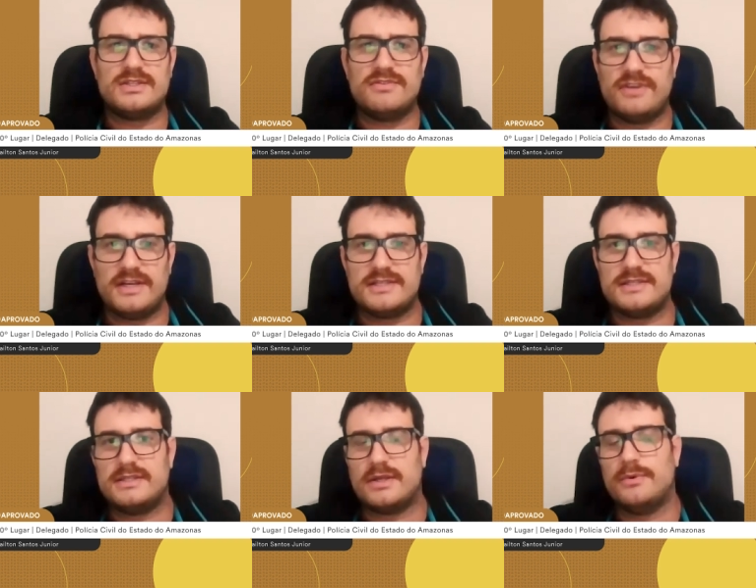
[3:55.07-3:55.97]
de
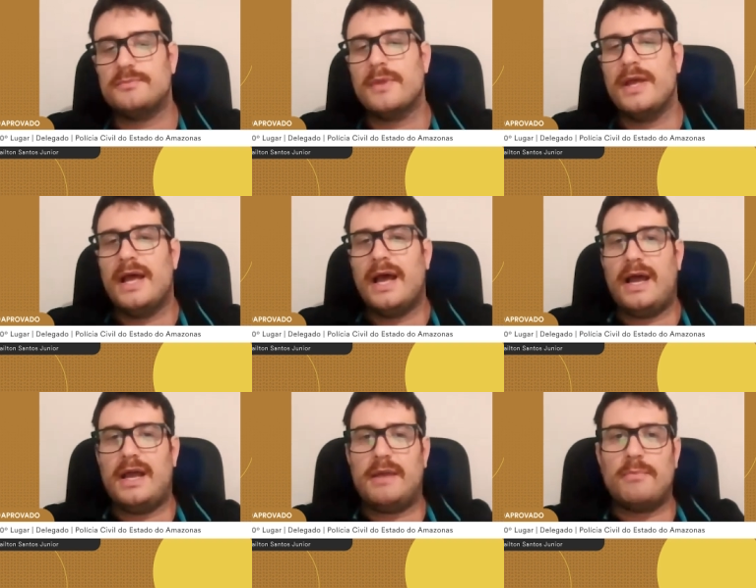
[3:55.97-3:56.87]
vezes. Então,
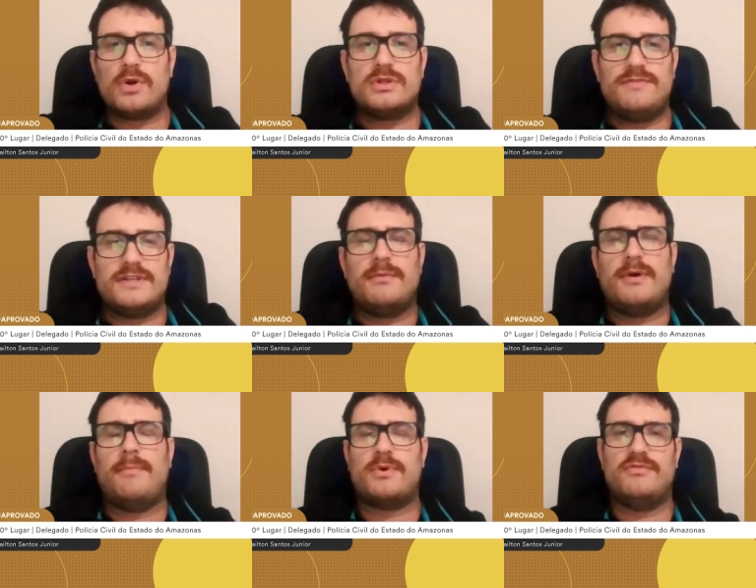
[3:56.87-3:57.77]
é, embora eu tivesse
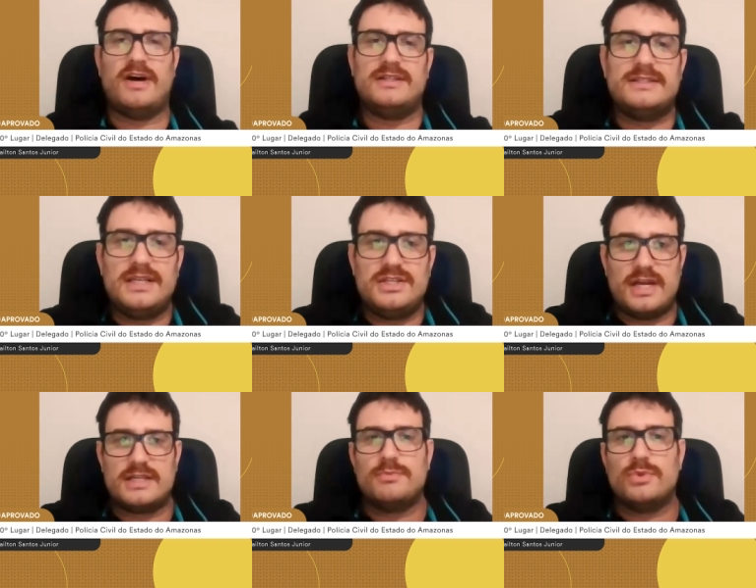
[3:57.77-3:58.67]
aprovado em
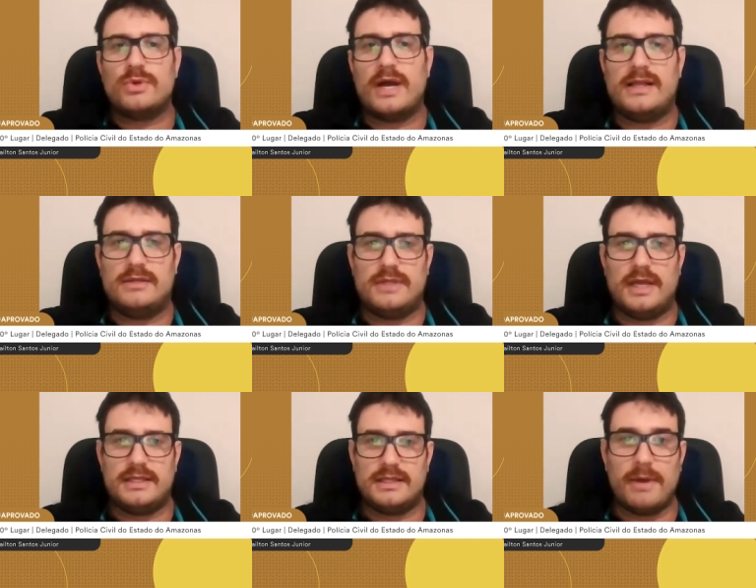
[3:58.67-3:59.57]
trigésimo lugar lá no
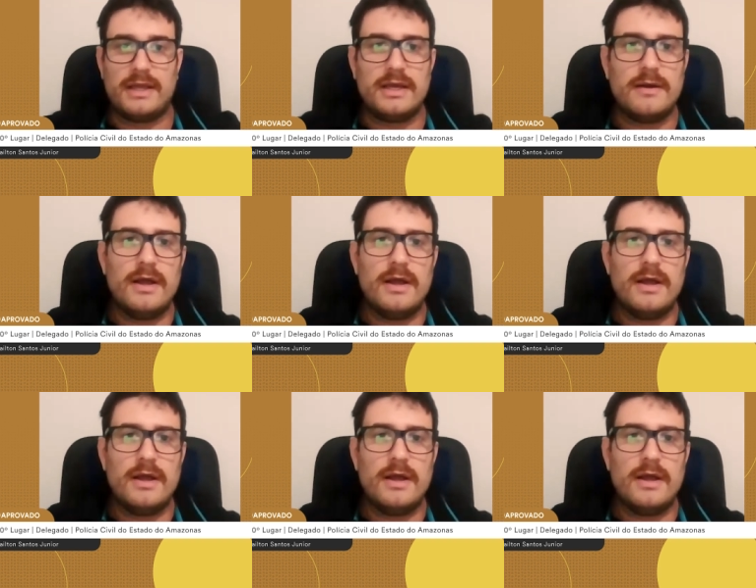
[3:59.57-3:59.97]
TRT da Bahia,